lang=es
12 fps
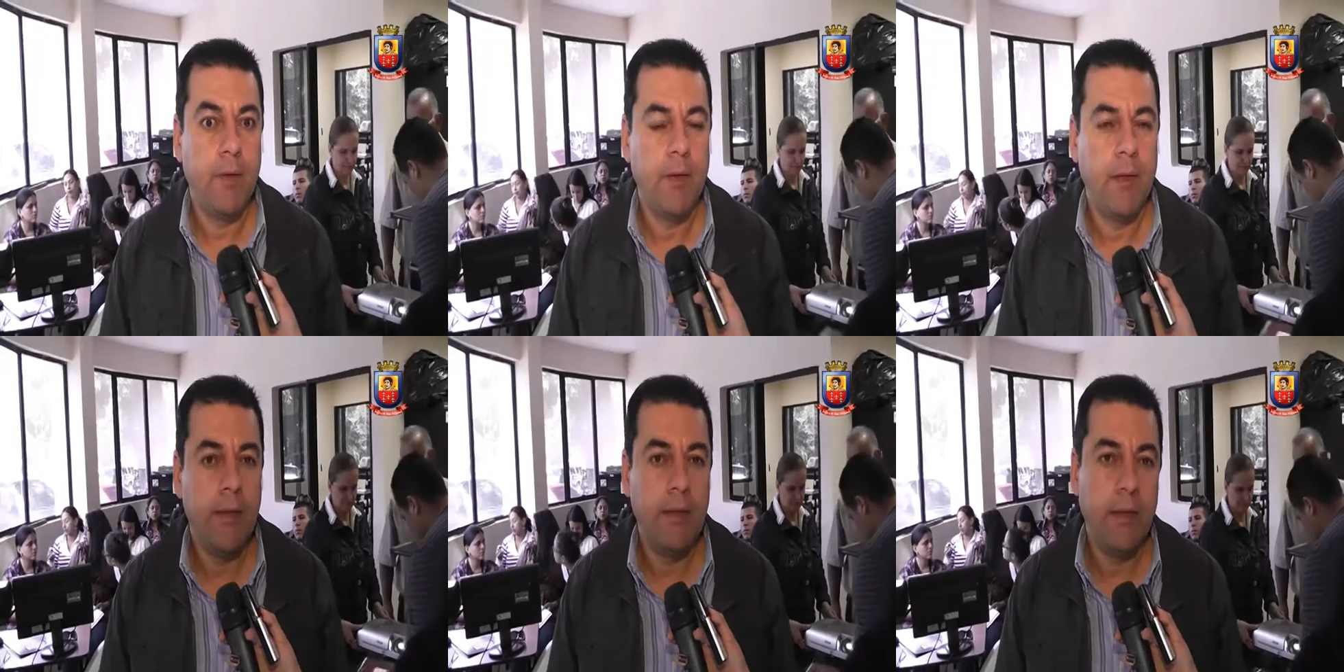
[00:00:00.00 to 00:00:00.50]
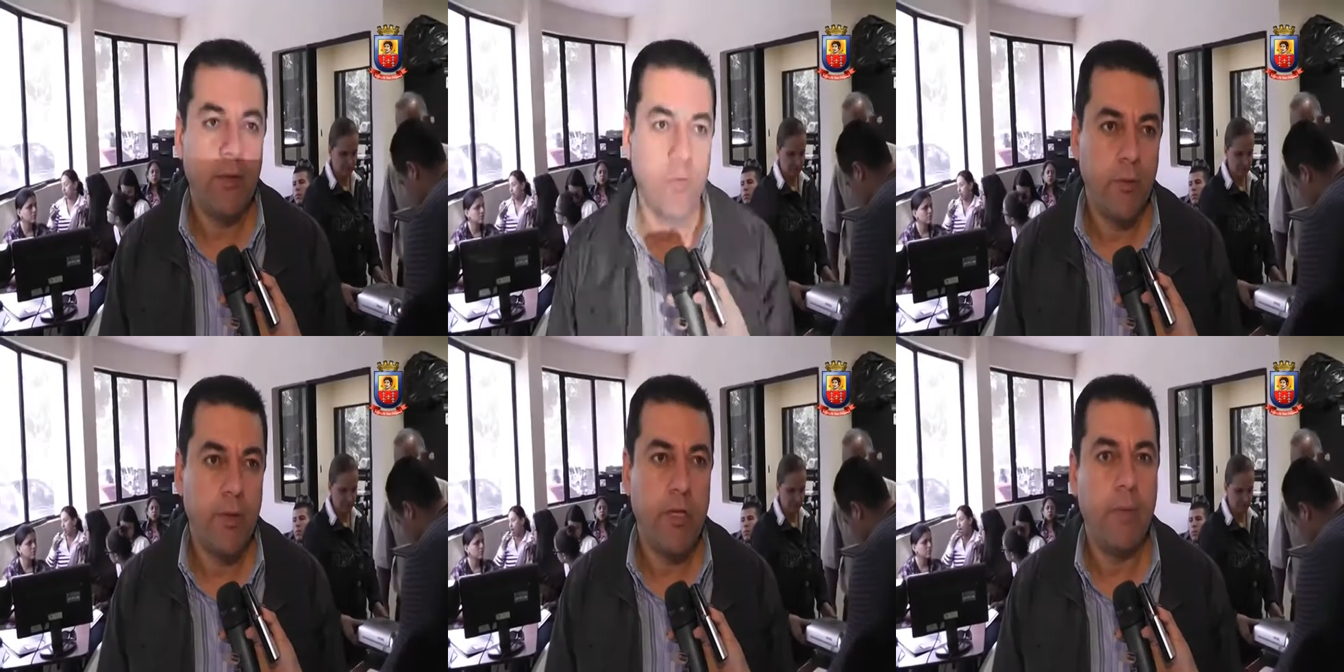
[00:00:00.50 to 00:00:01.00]
en el
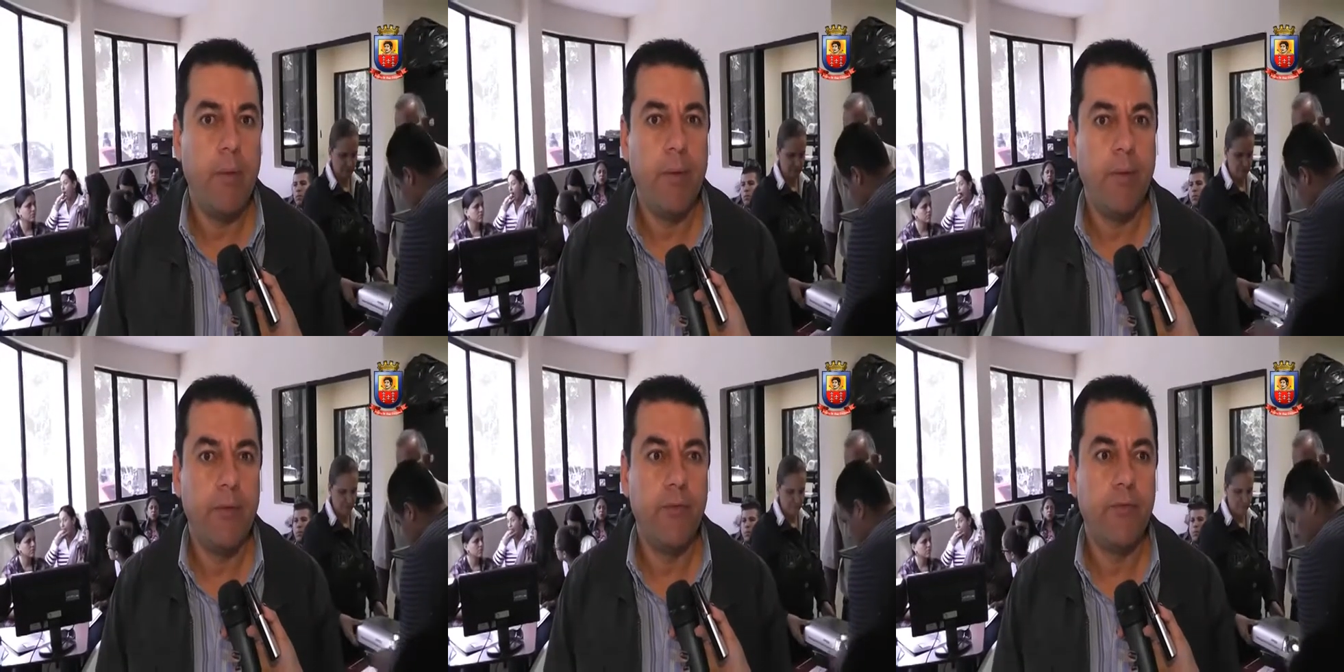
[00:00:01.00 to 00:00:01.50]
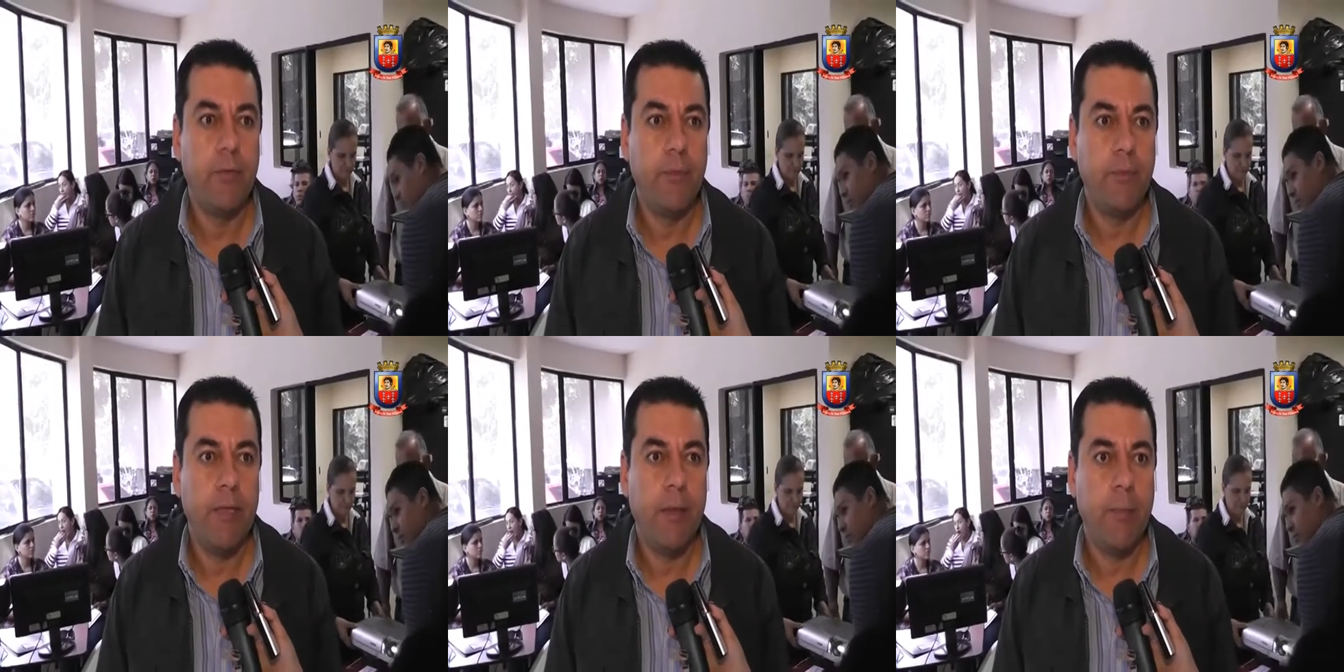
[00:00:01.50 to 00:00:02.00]
cronograma
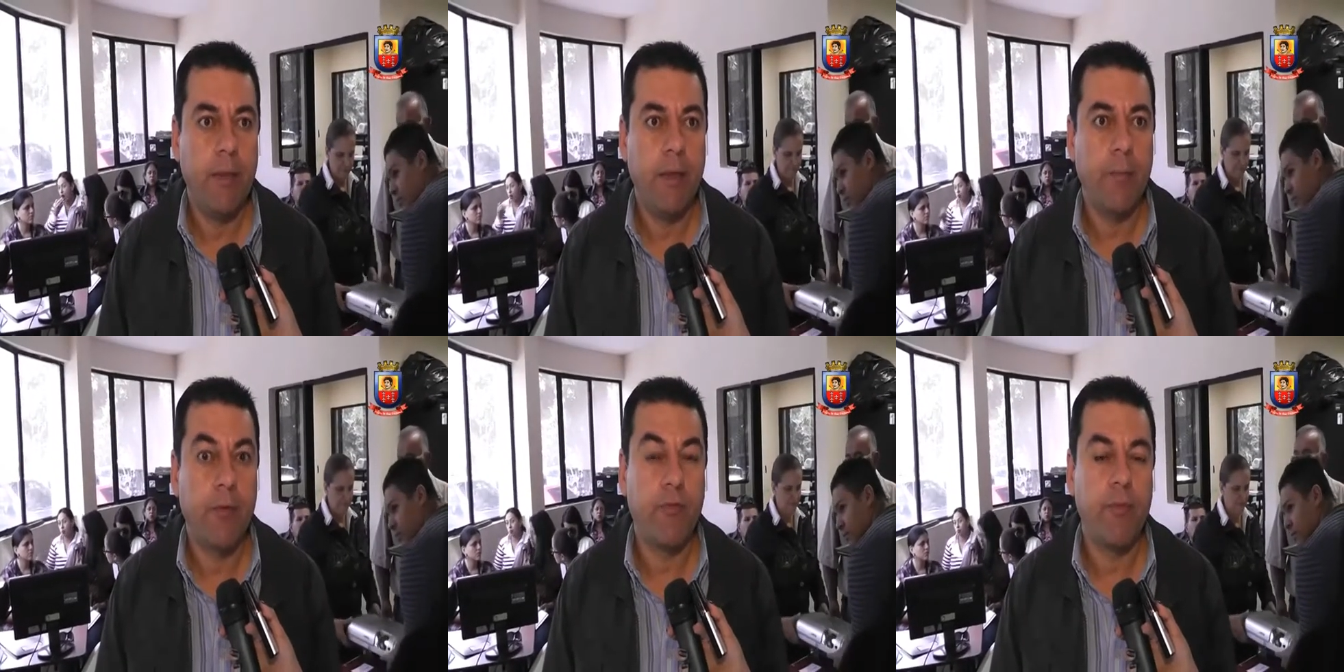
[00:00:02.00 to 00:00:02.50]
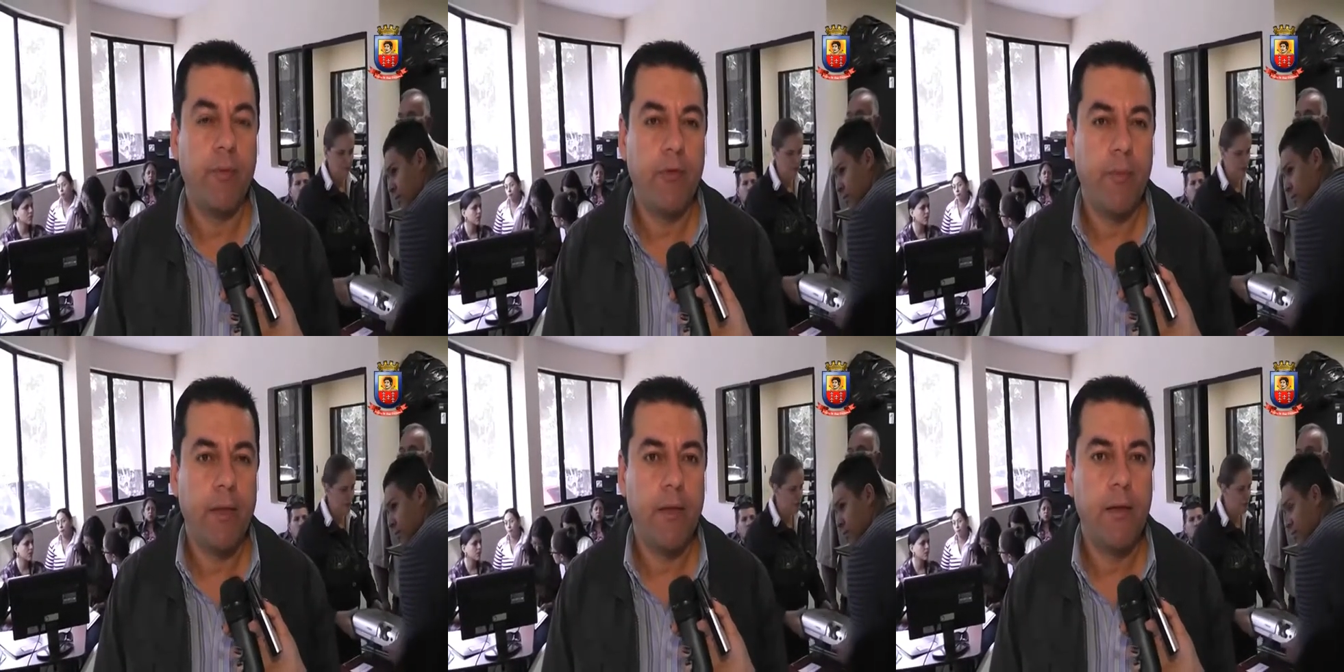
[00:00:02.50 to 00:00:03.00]
previsto, ya para la próxima
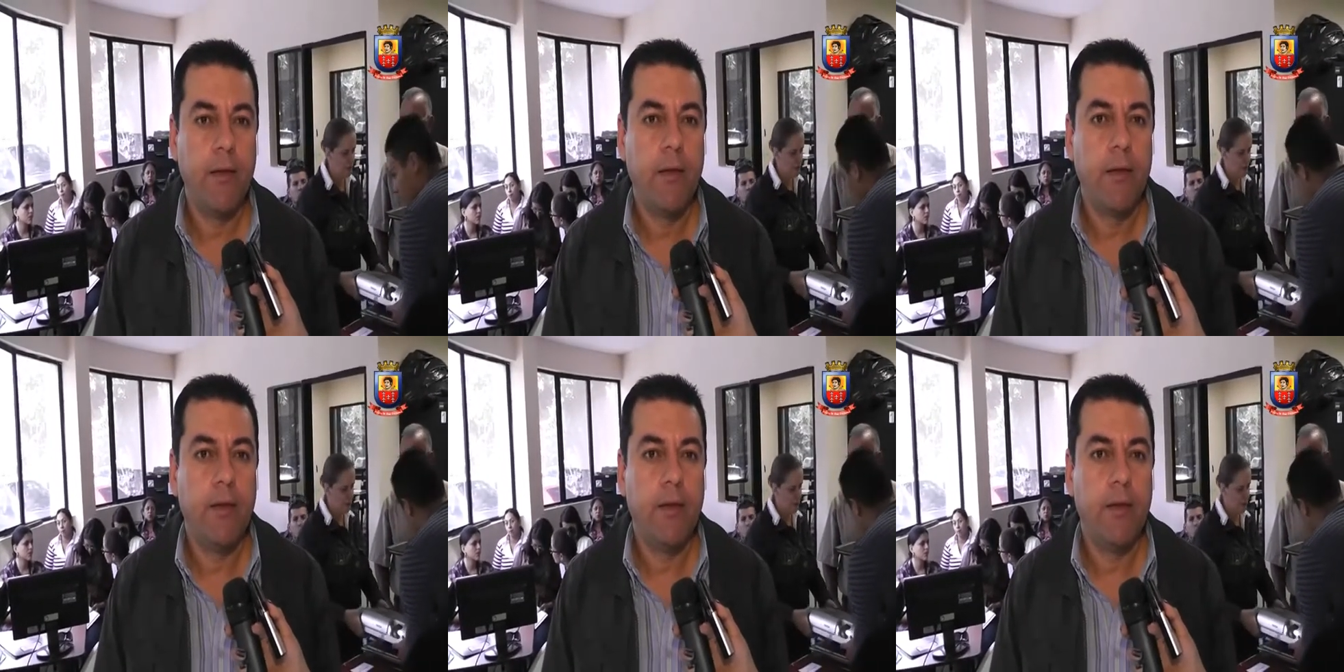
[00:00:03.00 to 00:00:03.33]
semana,